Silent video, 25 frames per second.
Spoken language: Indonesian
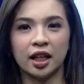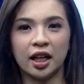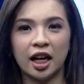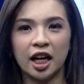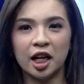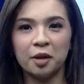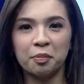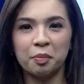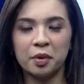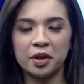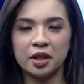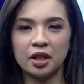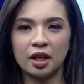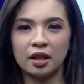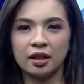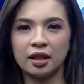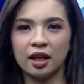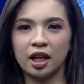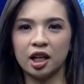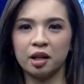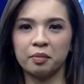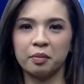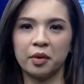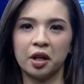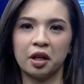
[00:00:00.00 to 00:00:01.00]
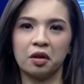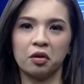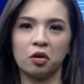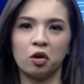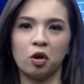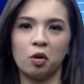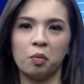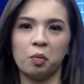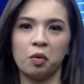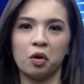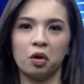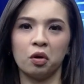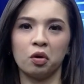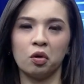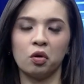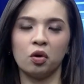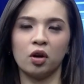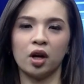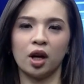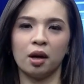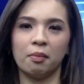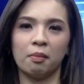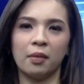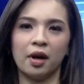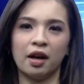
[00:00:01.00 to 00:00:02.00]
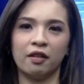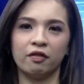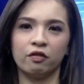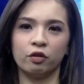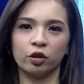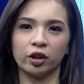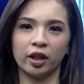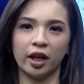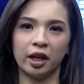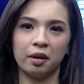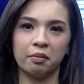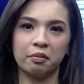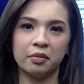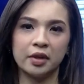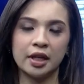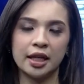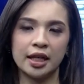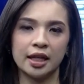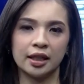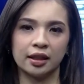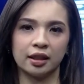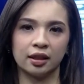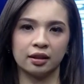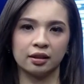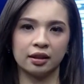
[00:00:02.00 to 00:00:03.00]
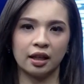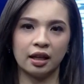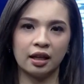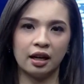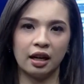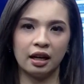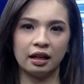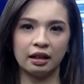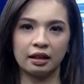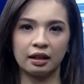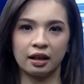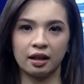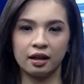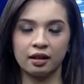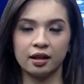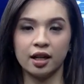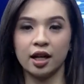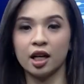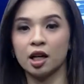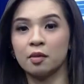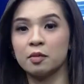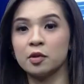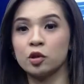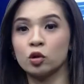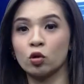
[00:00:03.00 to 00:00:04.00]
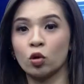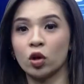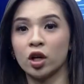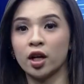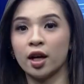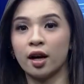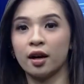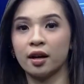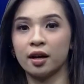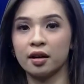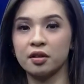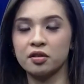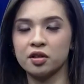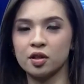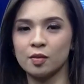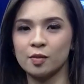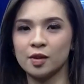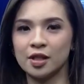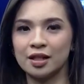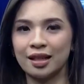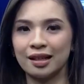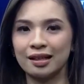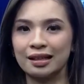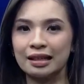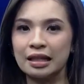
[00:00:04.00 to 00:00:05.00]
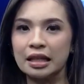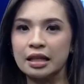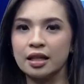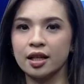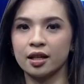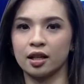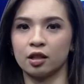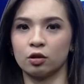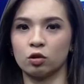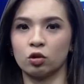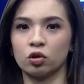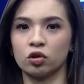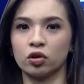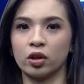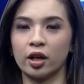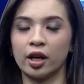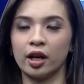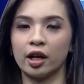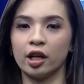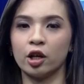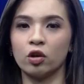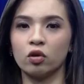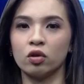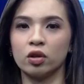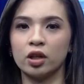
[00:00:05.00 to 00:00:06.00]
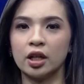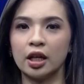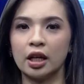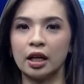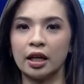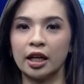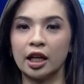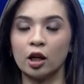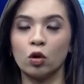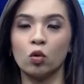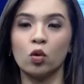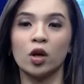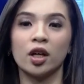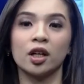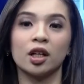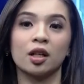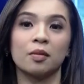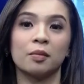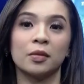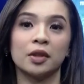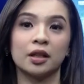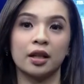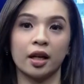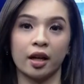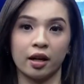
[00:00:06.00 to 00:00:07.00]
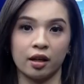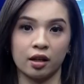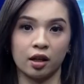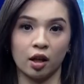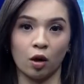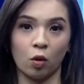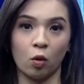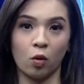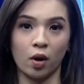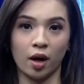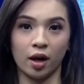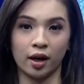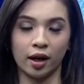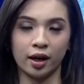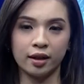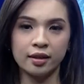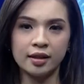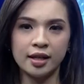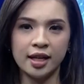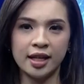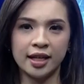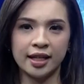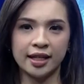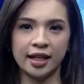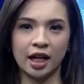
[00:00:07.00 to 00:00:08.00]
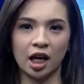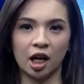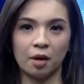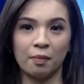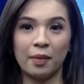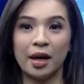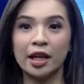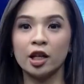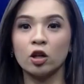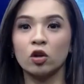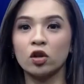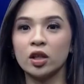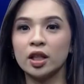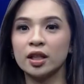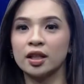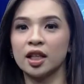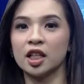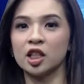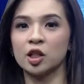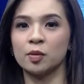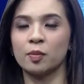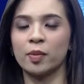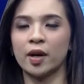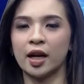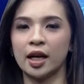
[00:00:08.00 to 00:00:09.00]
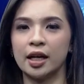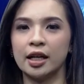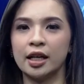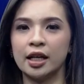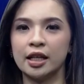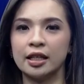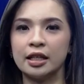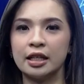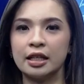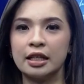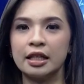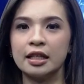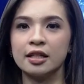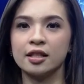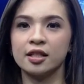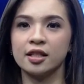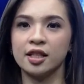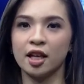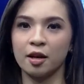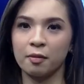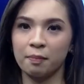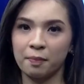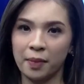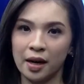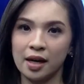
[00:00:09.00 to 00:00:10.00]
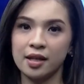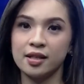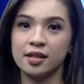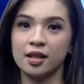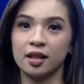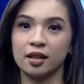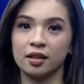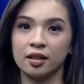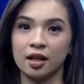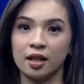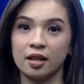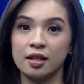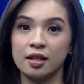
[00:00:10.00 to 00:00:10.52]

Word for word: Terkait pernyataan Menko Polhukam Mahfud MD tentang aliran dana mencurigakan sebesar 300 triliun di lingkungan Kementerian Keuangan yang mayoritas berada di Ditjen Pajak